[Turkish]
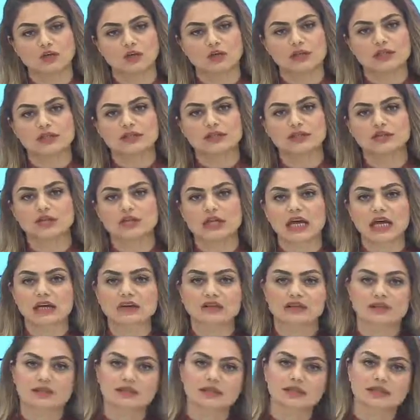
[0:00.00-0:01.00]

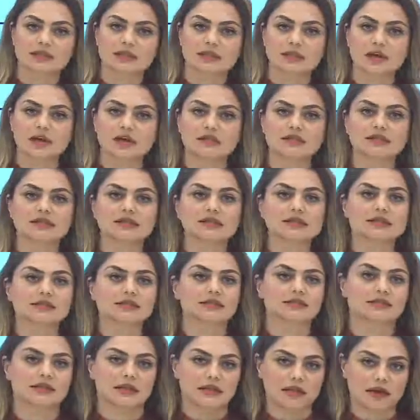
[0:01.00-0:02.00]
üreticiler zararı
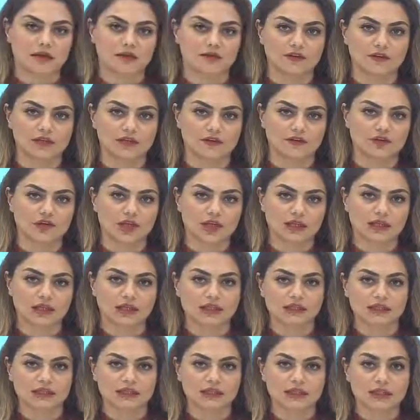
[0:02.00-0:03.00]
nasıl telafi
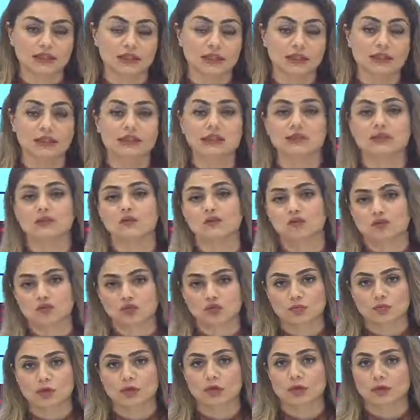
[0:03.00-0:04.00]
edeceklerini kara kara
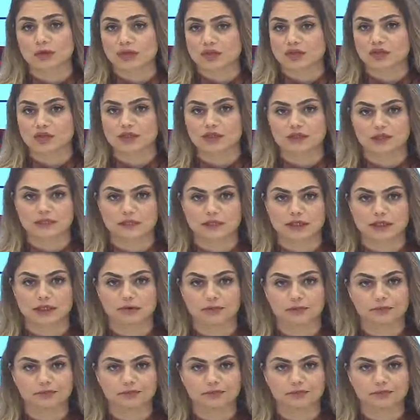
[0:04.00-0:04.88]
düşünmeye başladı bile.